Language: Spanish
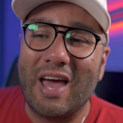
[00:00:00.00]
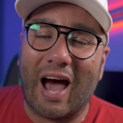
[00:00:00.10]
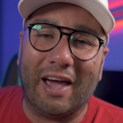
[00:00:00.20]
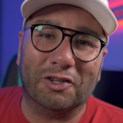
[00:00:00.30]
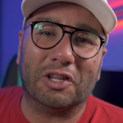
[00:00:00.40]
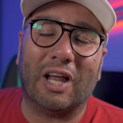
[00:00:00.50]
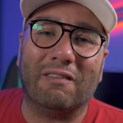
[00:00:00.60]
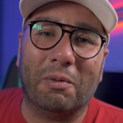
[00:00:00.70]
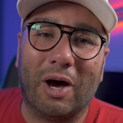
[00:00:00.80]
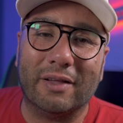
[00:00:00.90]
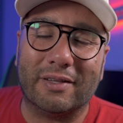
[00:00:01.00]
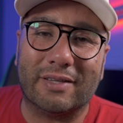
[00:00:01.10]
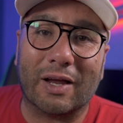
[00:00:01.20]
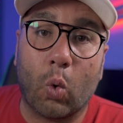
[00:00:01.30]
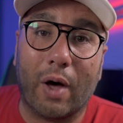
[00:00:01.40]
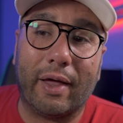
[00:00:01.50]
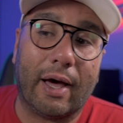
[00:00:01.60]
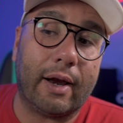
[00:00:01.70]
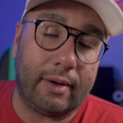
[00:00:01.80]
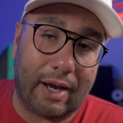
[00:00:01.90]
Ahí es donde la vamos a intentar
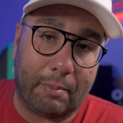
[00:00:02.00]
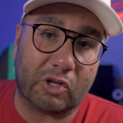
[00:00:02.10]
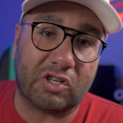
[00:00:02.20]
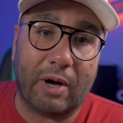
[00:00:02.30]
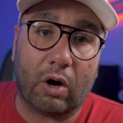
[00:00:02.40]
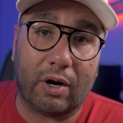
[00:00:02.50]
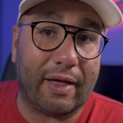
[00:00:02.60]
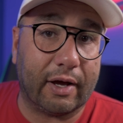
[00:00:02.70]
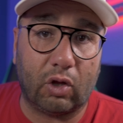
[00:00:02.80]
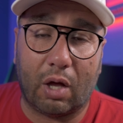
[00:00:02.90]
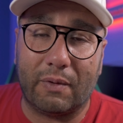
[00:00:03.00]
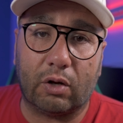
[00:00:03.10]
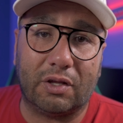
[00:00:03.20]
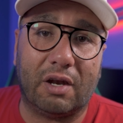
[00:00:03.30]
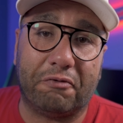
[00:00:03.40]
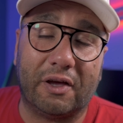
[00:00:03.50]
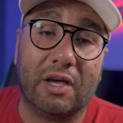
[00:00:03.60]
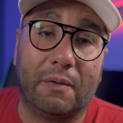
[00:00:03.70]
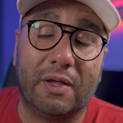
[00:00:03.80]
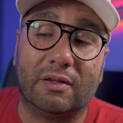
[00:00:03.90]
cuadrar la próxima jornada, que todavía no tiene
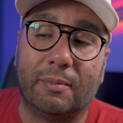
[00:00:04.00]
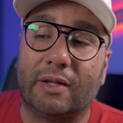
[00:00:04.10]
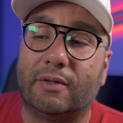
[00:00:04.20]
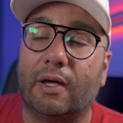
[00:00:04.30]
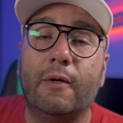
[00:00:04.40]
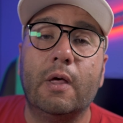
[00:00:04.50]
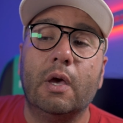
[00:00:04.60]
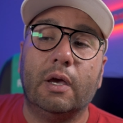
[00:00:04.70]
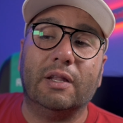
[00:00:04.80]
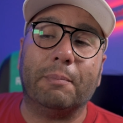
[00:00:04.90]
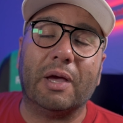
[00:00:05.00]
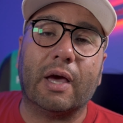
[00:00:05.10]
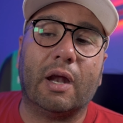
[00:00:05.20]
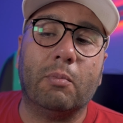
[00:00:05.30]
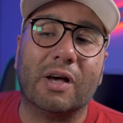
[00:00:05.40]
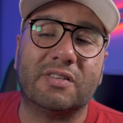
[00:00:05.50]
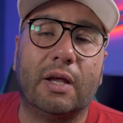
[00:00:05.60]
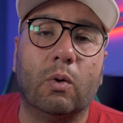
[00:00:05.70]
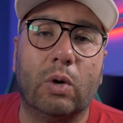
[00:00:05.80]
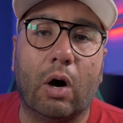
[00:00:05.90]
fecha, evidentemente. Y también queremos
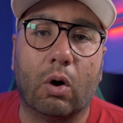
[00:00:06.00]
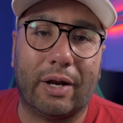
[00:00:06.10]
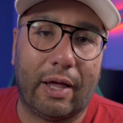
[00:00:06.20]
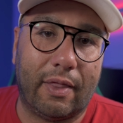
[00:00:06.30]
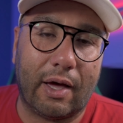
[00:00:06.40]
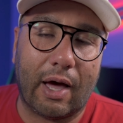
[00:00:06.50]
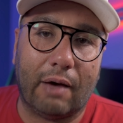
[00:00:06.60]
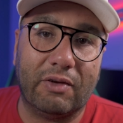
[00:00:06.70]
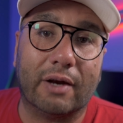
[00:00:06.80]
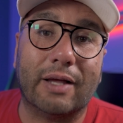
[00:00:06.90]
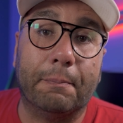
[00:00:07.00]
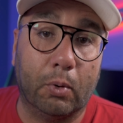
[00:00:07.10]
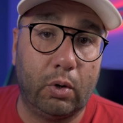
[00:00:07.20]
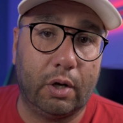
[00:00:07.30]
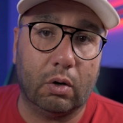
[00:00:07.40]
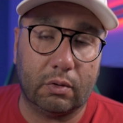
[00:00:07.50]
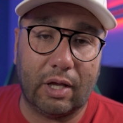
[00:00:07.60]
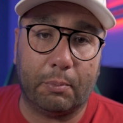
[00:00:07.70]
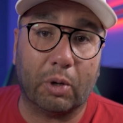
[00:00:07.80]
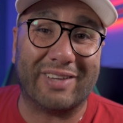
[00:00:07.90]
hacer una jornada abierta al público,
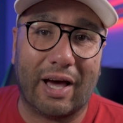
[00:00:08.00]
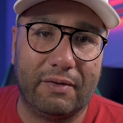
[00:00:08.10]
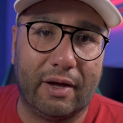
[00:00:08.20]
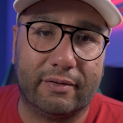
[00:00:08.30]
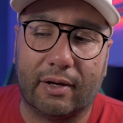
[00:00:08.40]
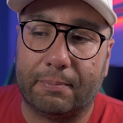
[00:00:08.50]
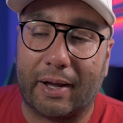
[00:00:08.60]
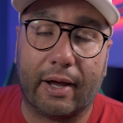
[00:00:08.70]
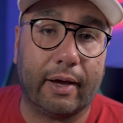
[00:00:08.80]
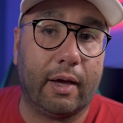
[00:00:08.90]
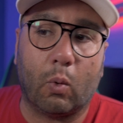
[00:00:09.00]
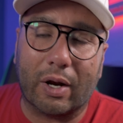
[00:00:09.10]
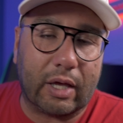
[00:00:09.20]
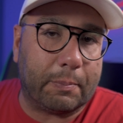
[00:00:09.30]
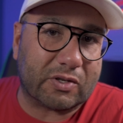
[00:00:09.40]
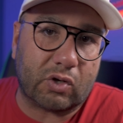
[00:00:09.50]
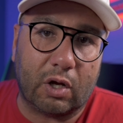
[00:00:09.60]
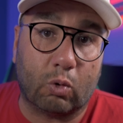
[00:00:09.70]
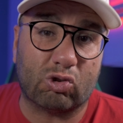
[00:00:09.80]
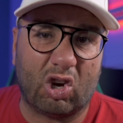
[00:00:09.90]
de puertas abiertas, para que cualquier
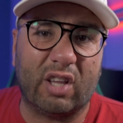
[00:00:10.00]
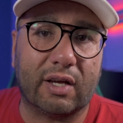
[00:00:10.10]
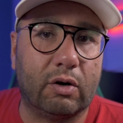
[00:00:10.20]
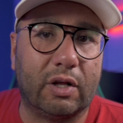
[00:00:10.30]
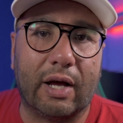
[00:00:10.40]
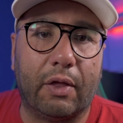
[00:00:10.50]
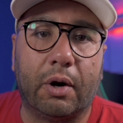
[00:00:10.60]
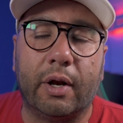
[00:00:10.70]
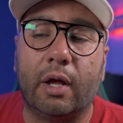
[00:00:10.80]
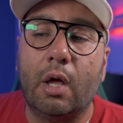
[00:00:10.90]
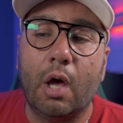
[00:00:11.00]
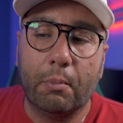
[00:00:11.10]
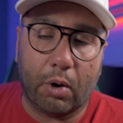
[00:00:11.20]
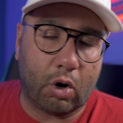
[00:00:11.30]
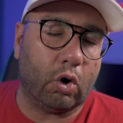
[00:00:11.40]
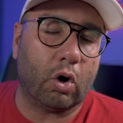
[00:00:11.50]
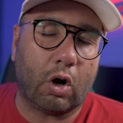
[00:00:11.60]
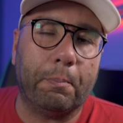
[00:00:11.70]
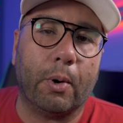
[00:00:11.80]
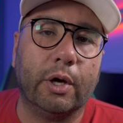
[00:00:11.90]
persona, incluso gente que no tenga drones, pues
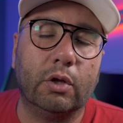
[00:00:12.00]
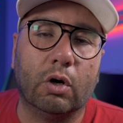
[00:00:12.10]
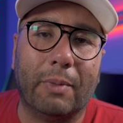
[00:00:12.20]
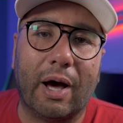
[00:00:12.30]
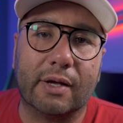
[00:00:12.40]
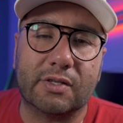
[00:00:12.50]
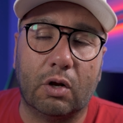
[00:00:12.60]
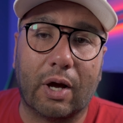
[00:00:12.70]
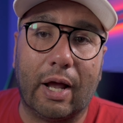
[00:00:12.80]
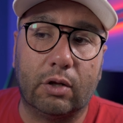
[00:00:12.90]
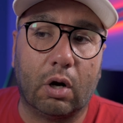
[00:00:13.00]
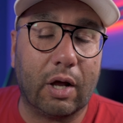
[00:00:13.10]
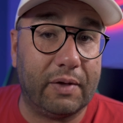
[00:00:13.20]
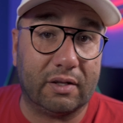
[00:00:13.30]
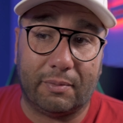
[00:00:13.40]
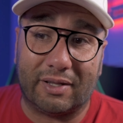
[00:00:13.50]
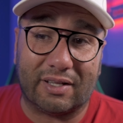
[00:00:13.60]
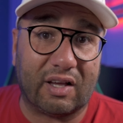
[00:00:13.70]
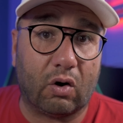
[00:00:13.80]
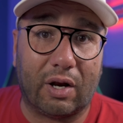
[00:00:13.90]
conozca un poquito más lo que es el dron.
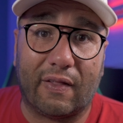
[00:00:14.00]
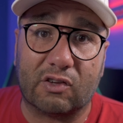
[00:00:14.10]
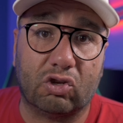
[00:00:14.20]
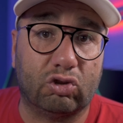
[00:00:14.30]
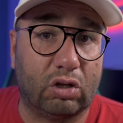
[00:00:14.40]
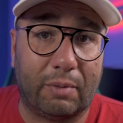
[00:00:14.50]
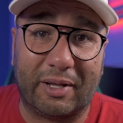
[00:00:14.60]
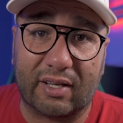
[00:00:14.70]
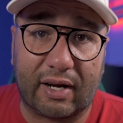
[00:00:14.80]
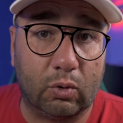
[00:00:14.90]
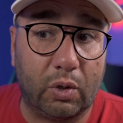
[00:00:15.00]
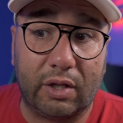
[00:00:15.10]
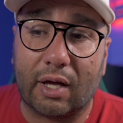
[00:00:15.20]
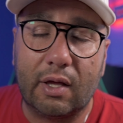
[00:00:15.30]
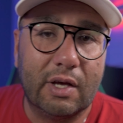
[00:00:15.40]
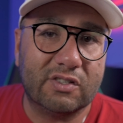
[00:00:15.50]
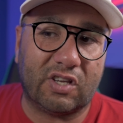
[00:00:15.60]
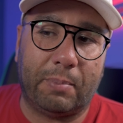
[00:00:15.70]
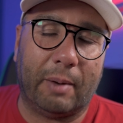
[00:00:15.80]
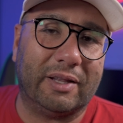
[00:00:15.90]
Evidentemente estas jornadas son totalmente gratuitas.
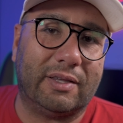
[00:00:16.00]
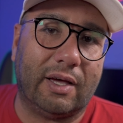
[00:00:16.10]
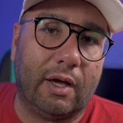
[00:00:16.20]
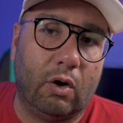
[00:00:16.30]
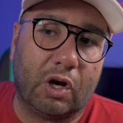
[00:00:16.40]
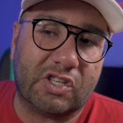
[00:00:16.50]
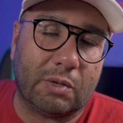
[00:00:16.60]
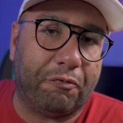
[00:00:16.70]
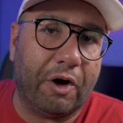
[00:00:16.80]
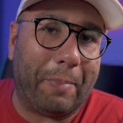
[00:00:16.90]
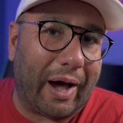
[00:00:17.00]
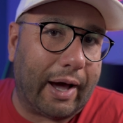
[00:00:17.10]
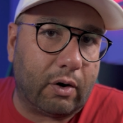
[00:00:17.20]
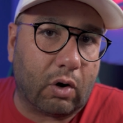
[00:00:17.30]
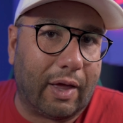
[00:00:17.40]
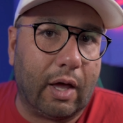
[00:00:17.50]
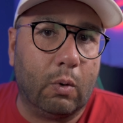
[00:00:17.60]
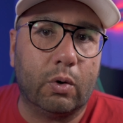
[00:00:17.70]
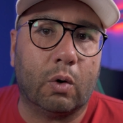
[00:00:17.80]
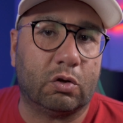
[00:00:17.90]
Simplemente lo que hicimos fue pagarnos cada
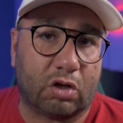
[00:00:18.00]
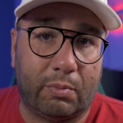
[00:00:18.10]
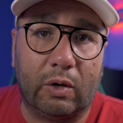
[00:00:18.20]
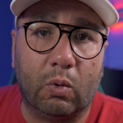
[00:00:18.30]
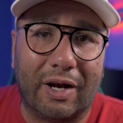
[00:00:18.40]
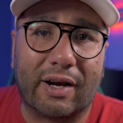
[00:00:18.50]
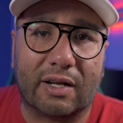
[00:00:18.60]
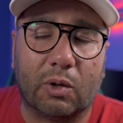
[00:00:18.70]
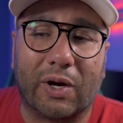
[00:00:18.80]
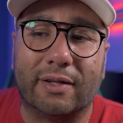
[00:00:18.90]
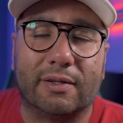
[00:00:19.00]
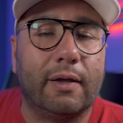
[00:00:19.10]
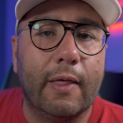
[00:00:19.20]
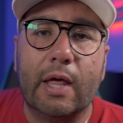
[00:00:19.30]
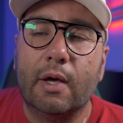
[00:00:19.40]
uno nuestro menú en el restaurante.